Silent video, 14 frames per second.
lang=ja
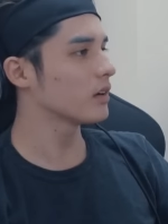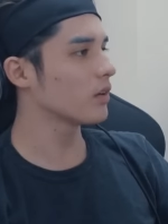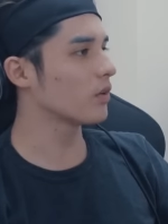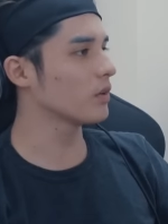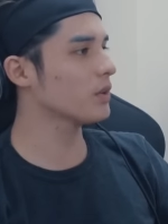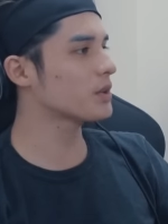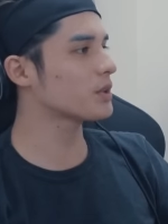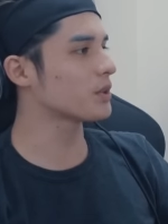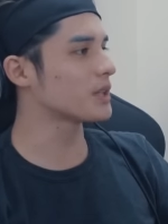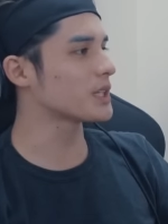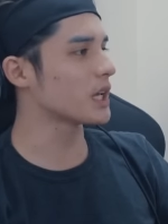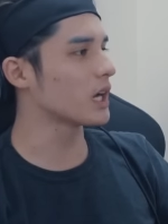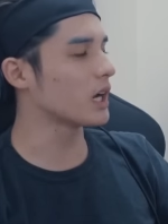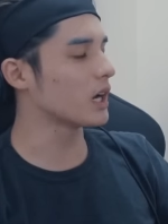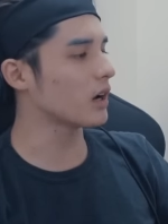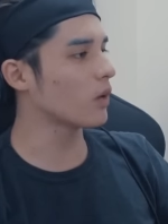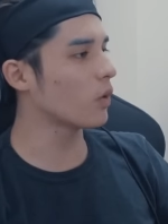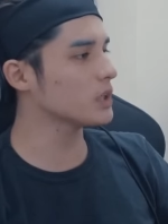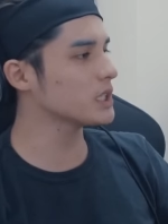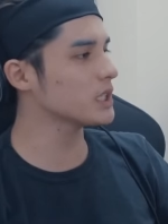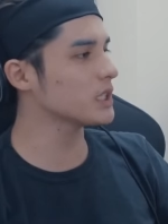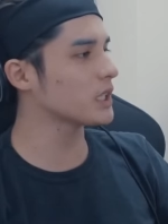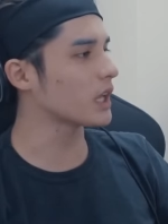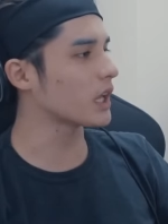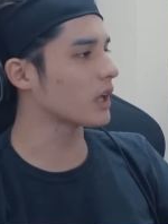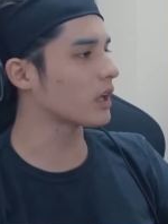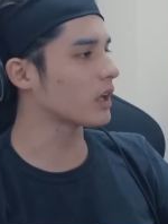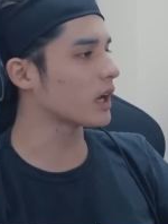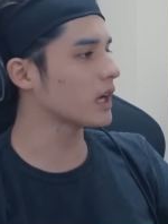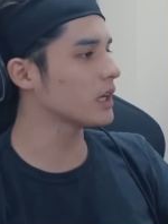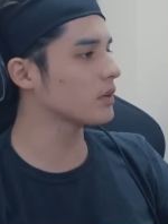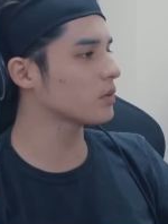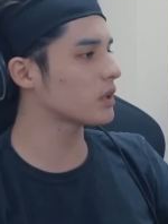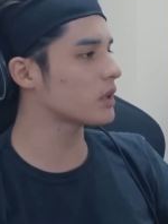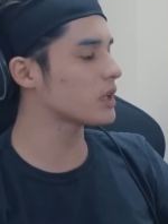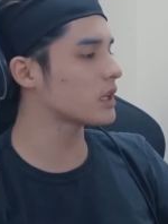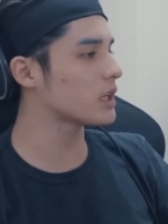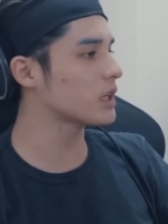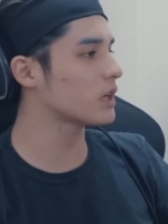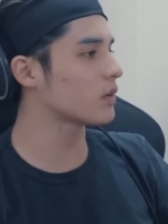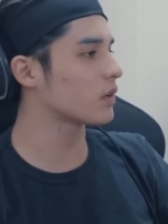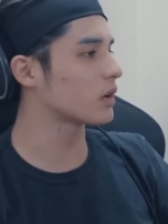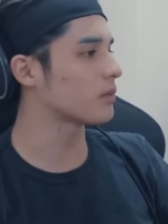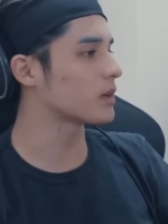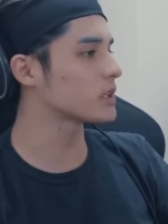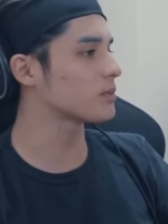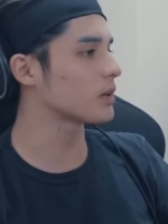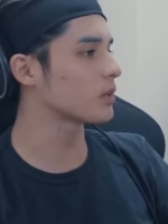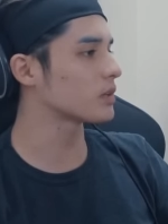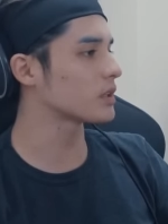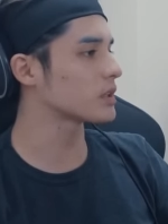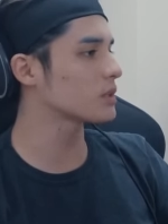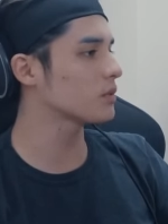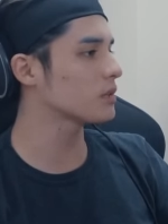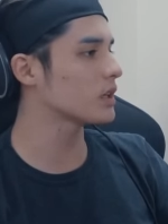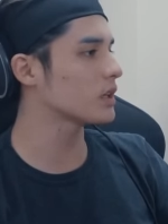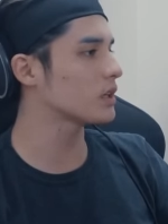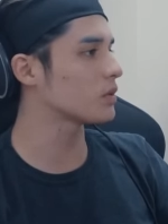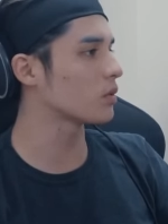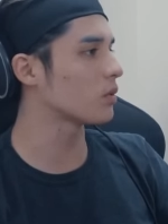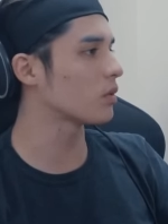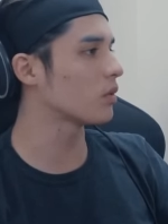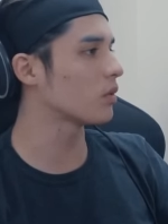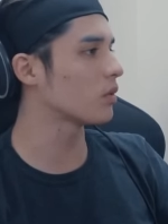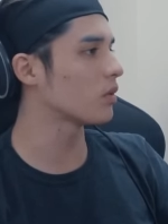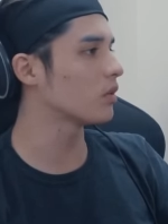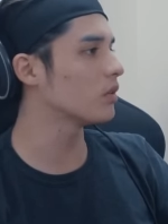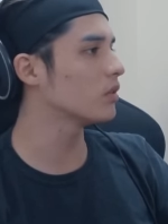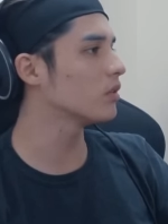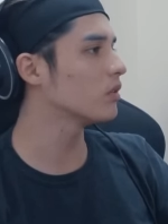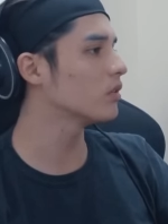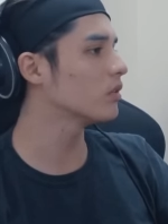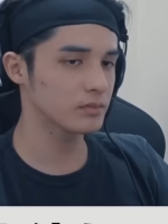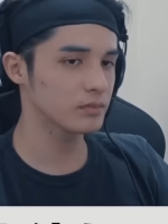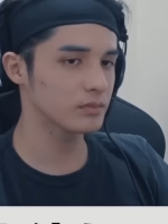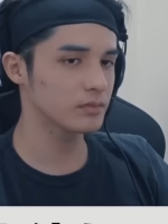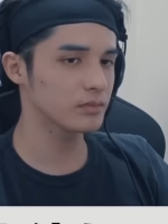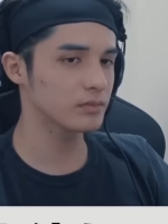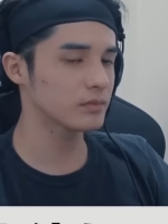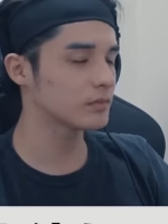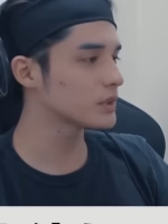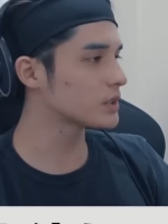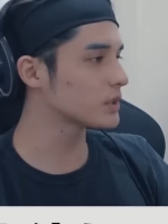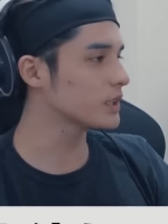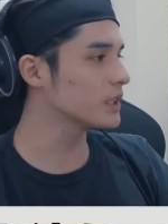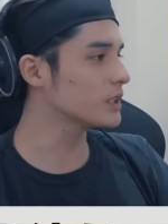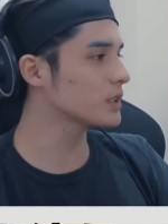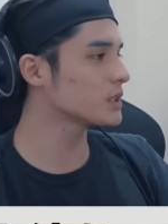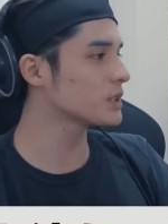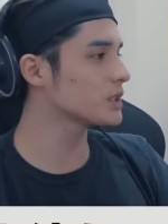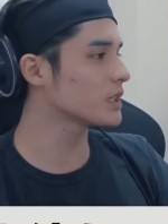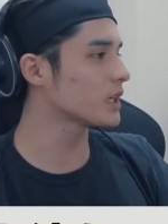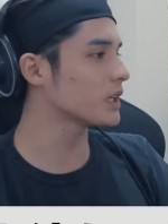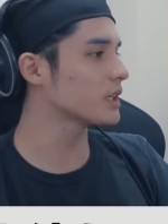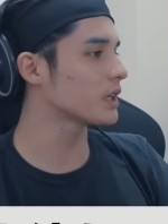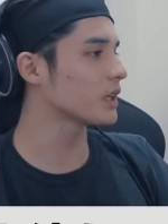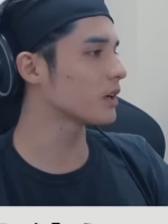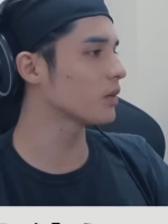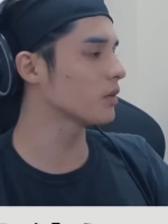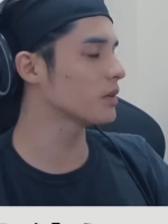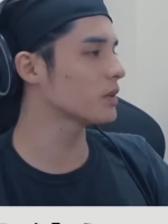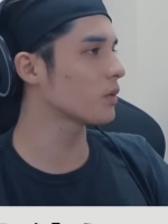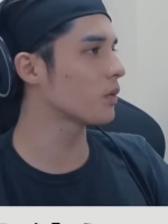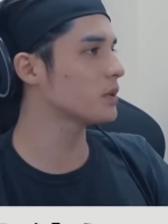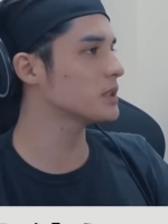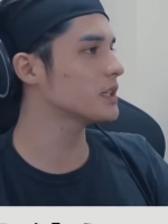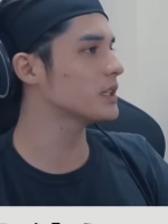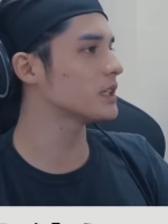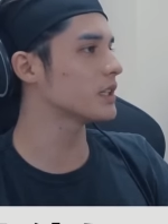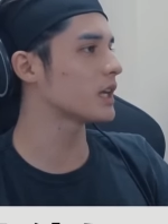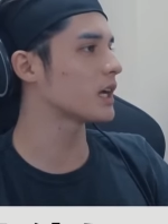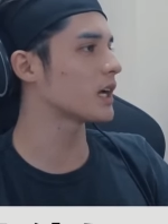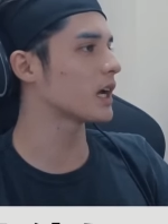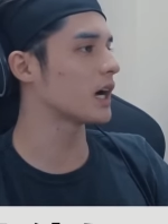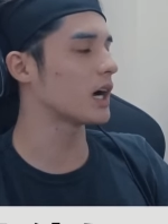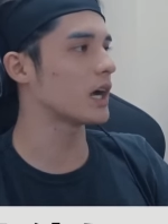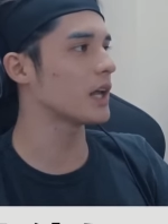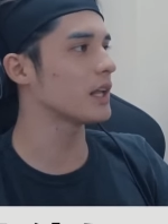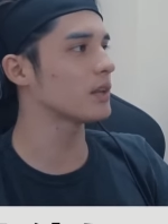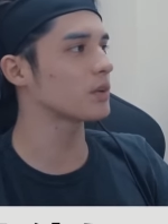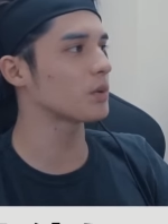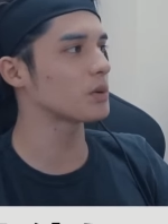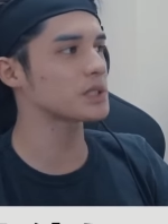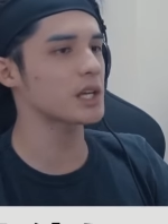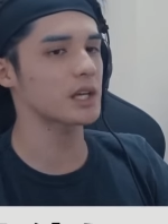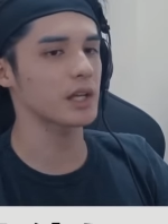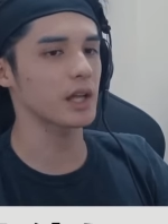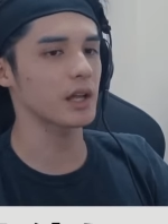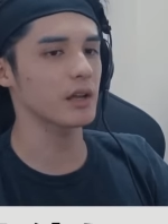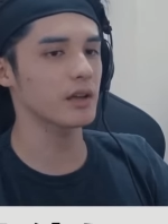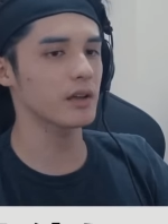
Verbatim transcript: この人にさ、個人で回答ってできないのかな、マシュマロって。その他に投稿。ツイートするしかないんだね。この人個人になんか返答したいね。